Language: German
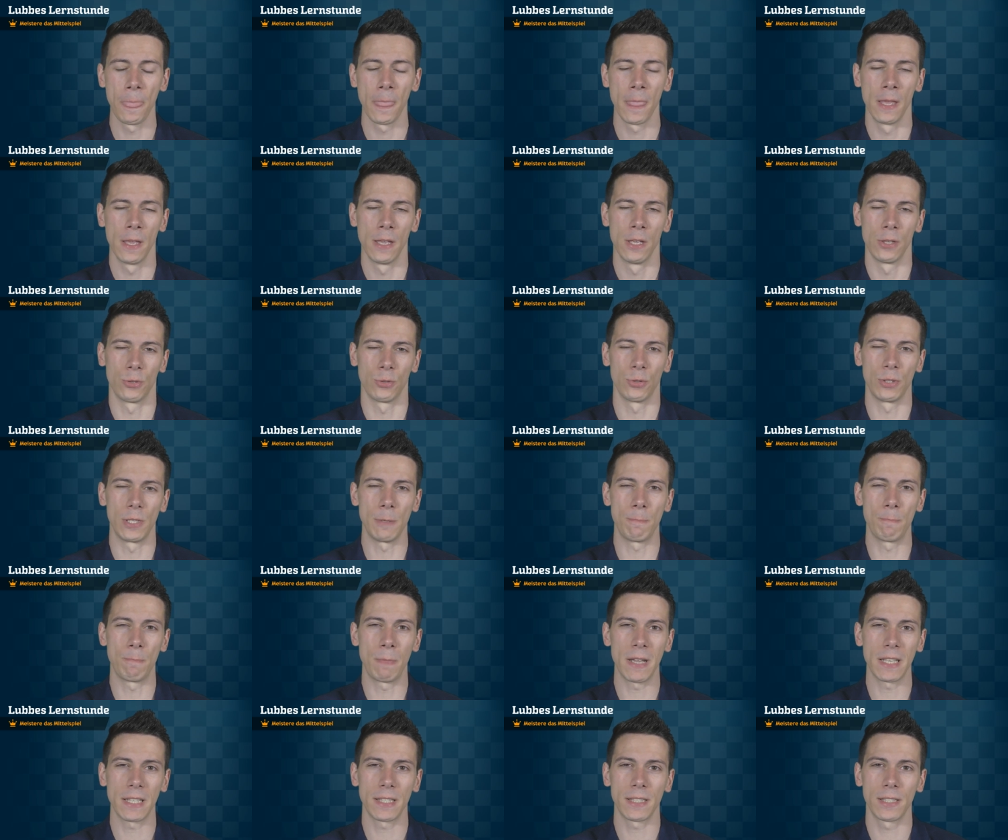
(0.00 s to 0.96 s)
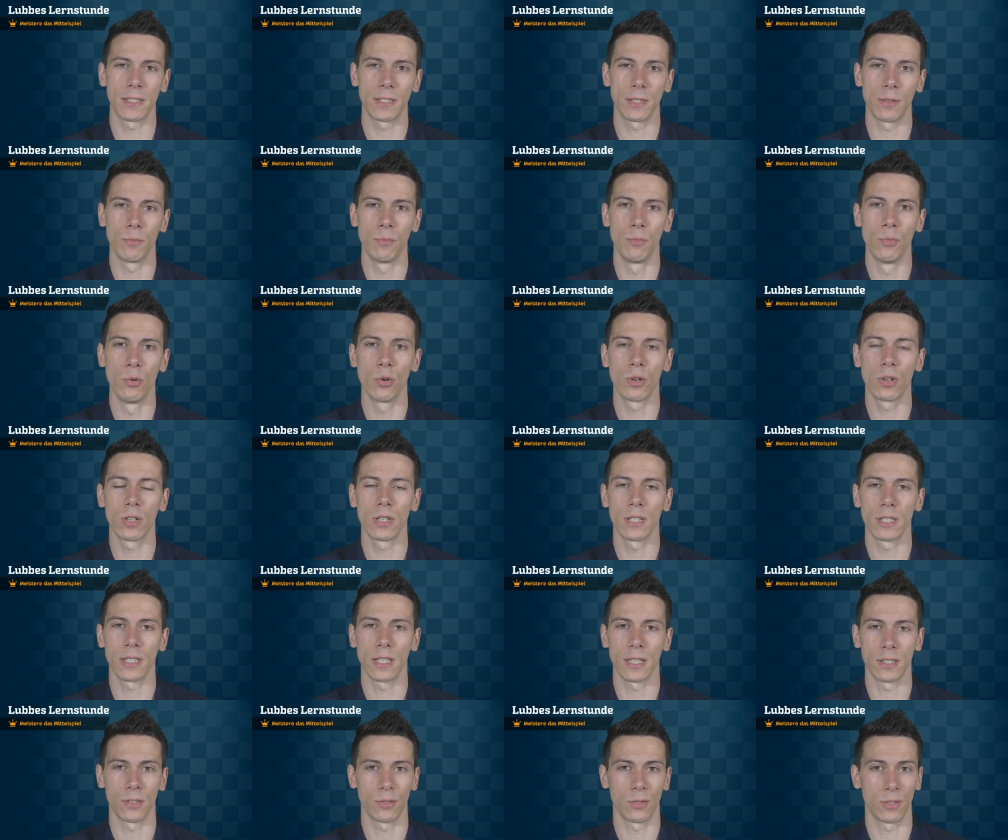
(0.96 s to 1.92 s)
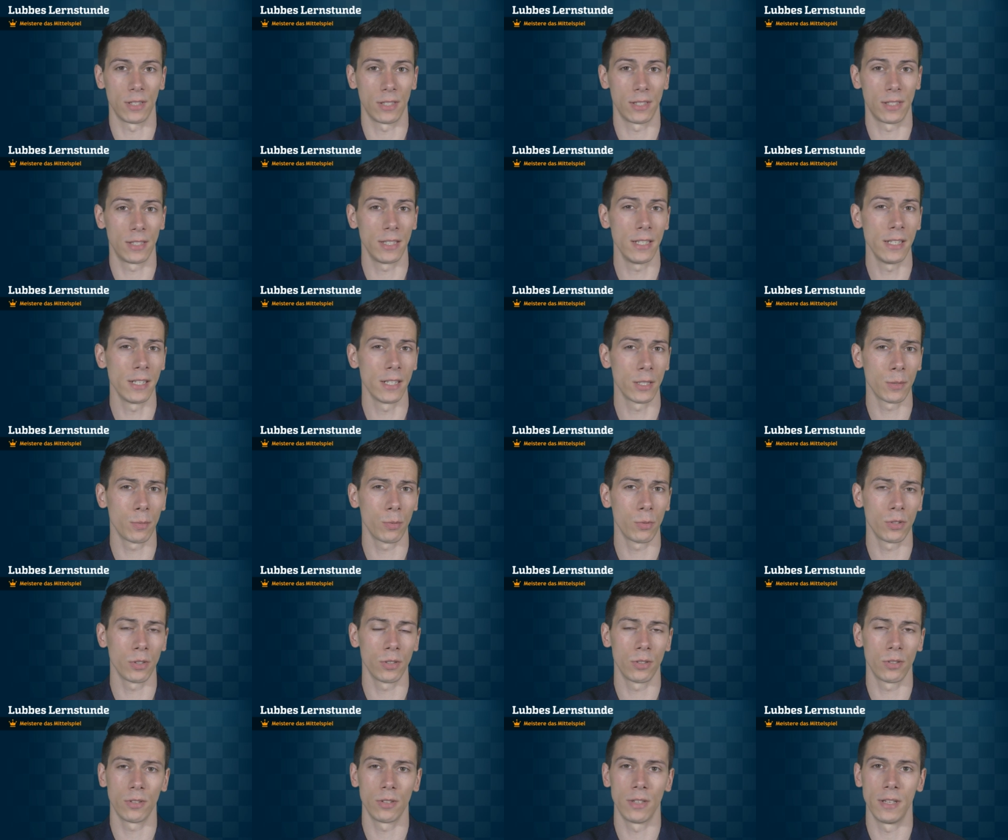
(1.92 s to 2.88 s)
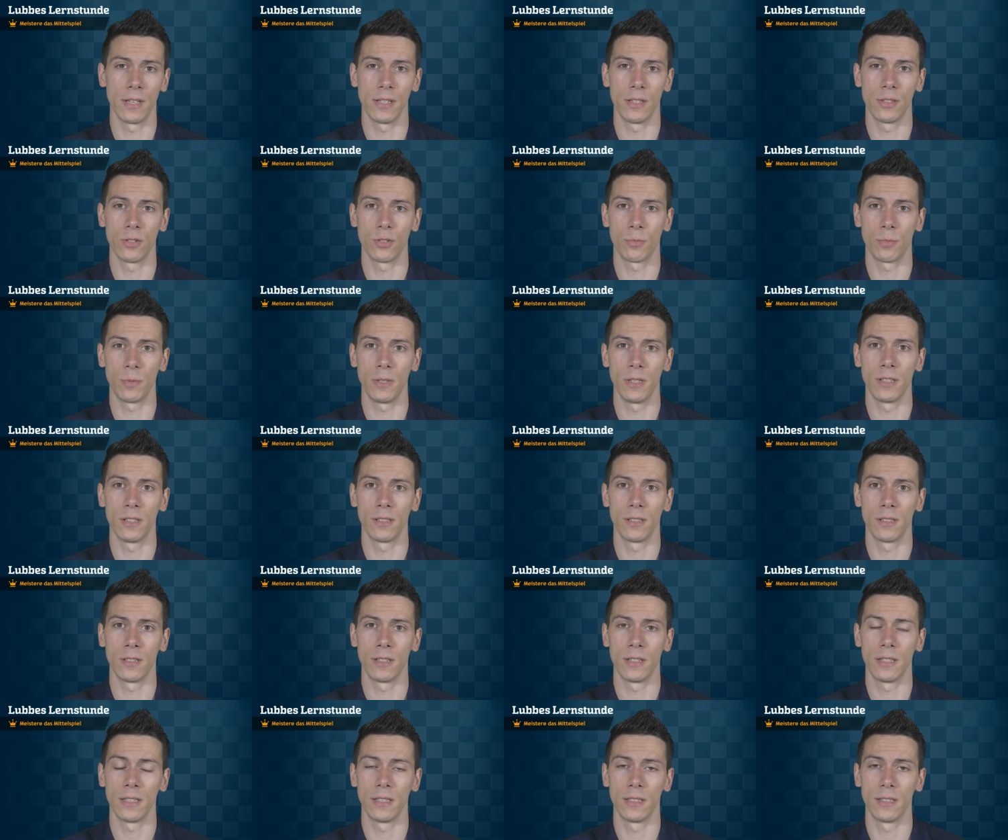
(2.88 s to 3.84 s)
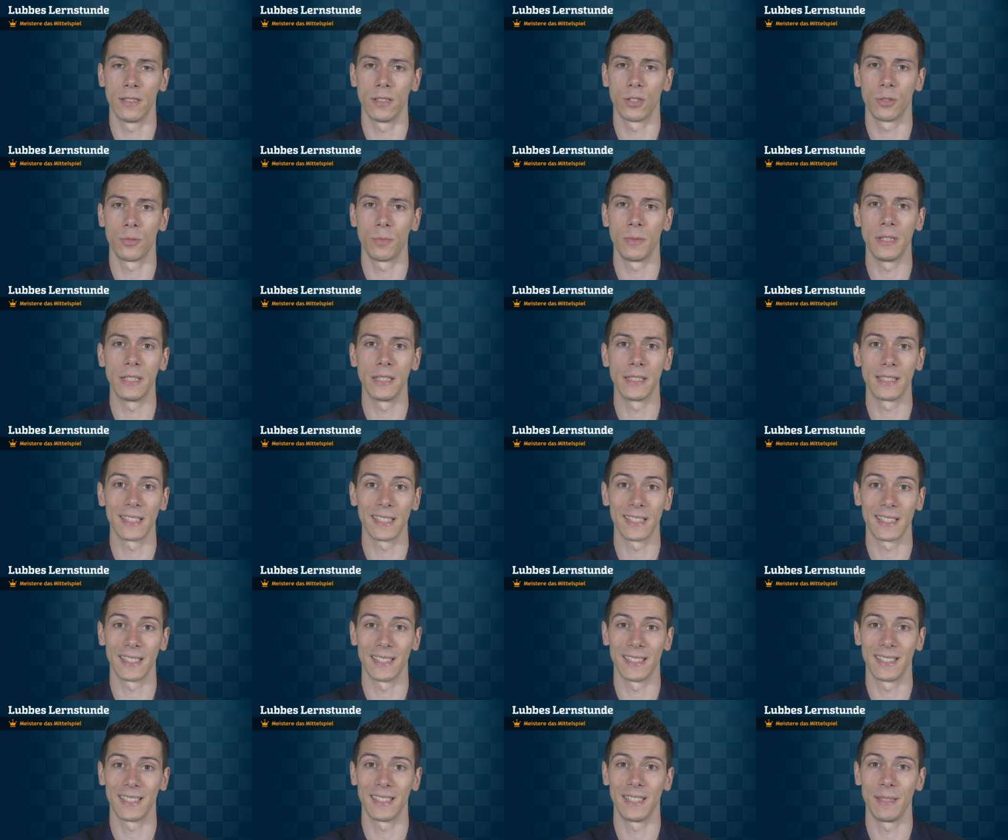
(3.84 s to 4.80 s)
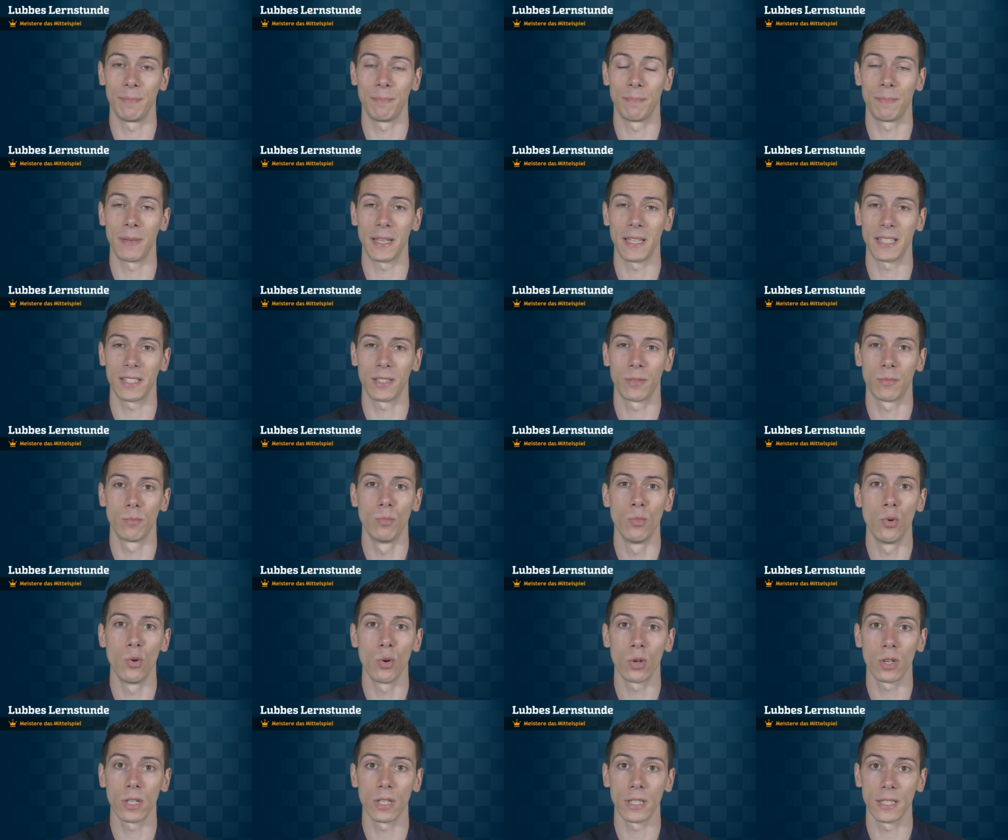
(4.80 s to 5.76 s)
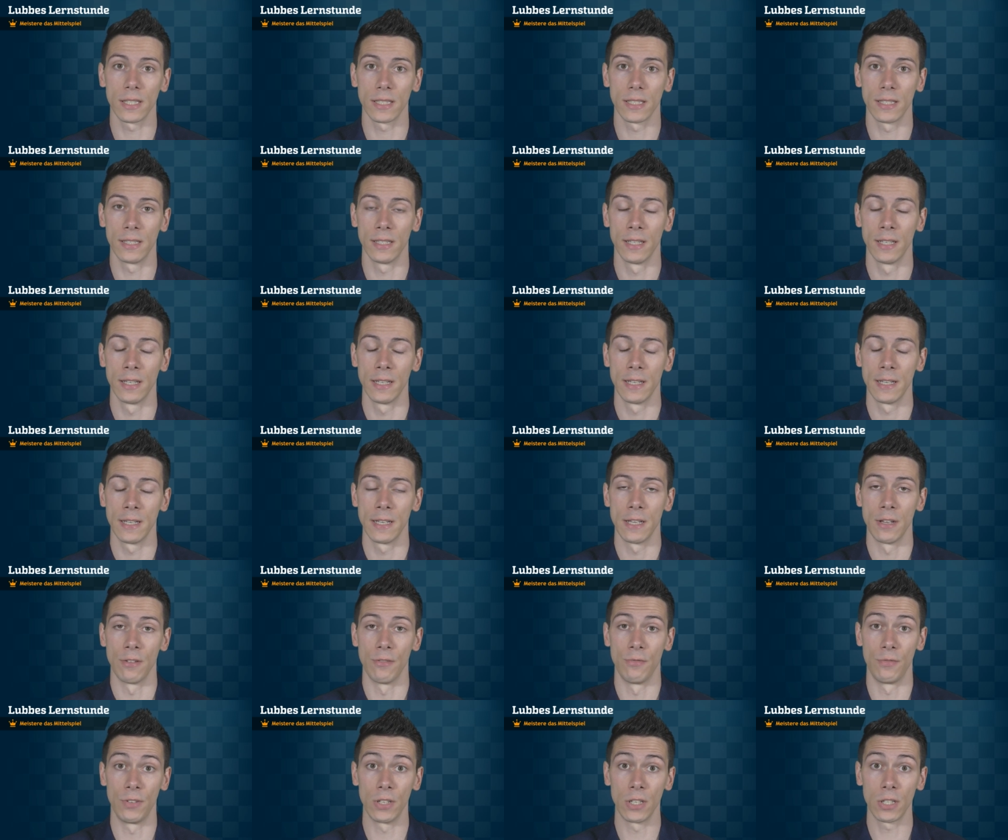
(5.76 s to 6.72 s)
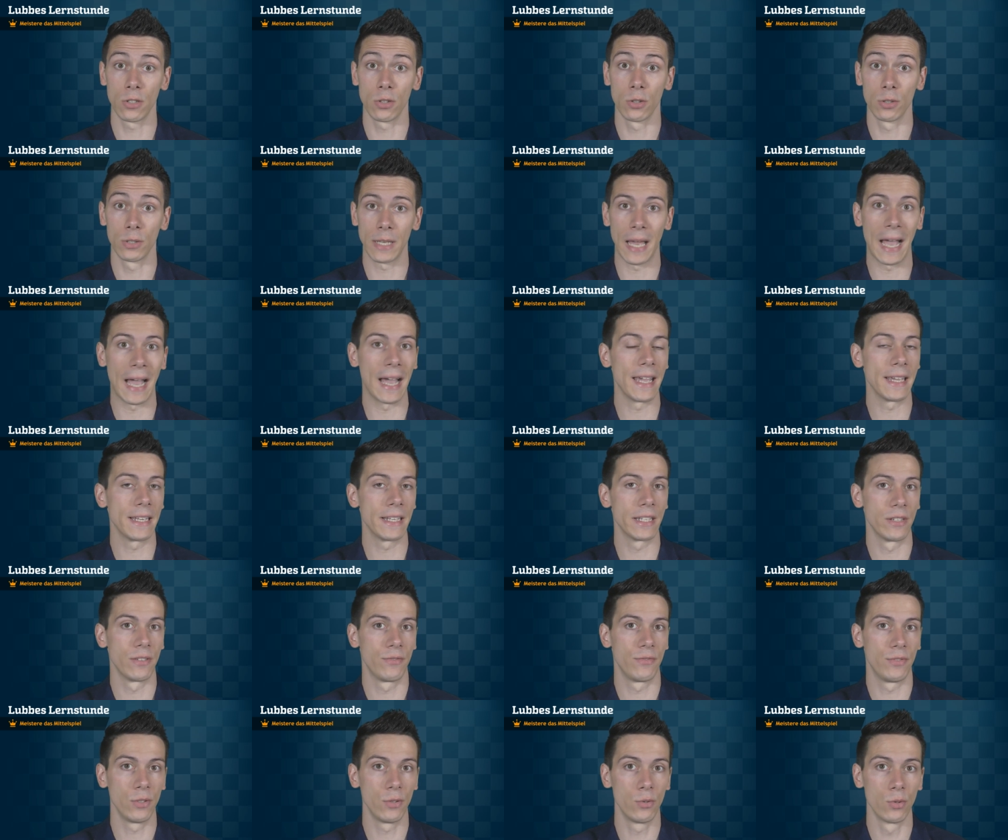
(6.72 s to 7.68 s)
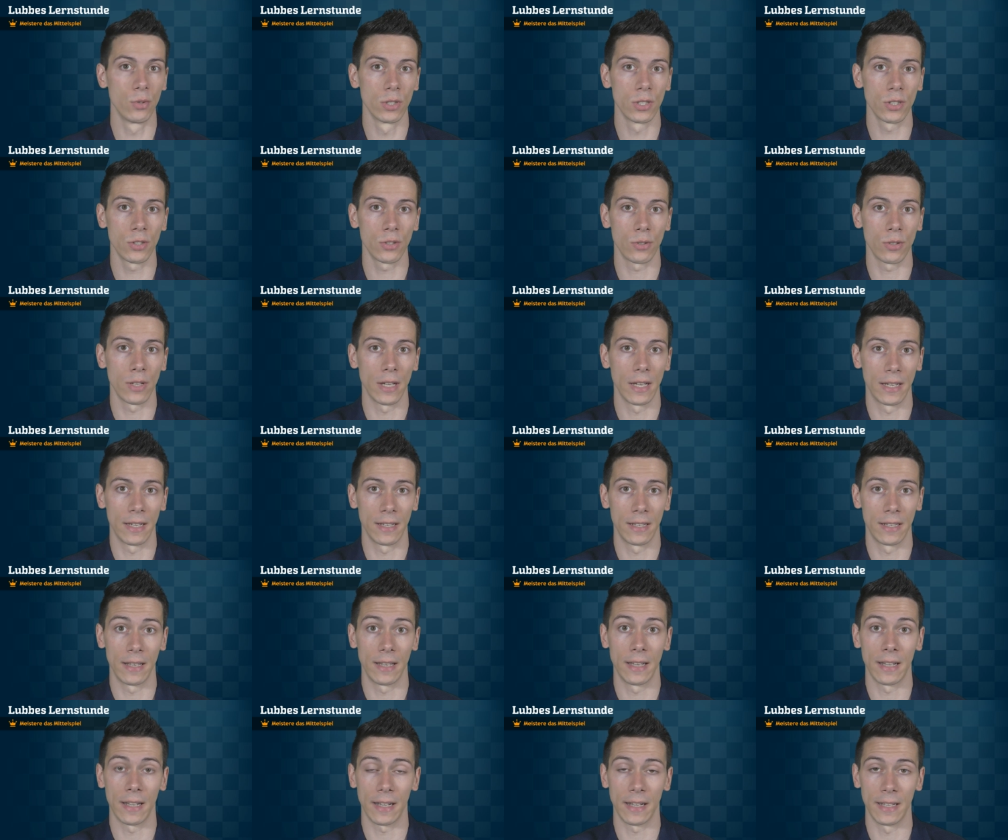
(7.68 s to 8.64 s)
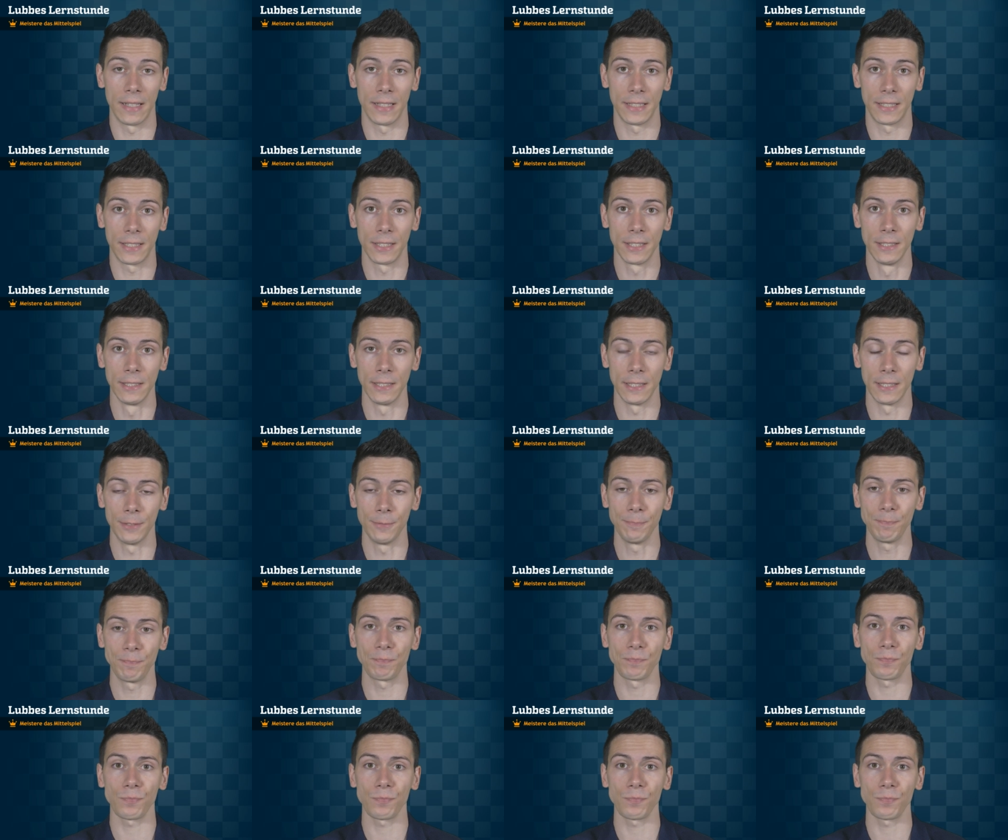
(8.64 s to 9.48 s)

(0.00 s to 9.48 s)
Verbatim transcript: so die bestmögliche, also das Ziel des positionellen Spiel, äh, Spiels ist es, die bestmögliche Wirkung der eigenen Figuren zu er erreichen. Ja?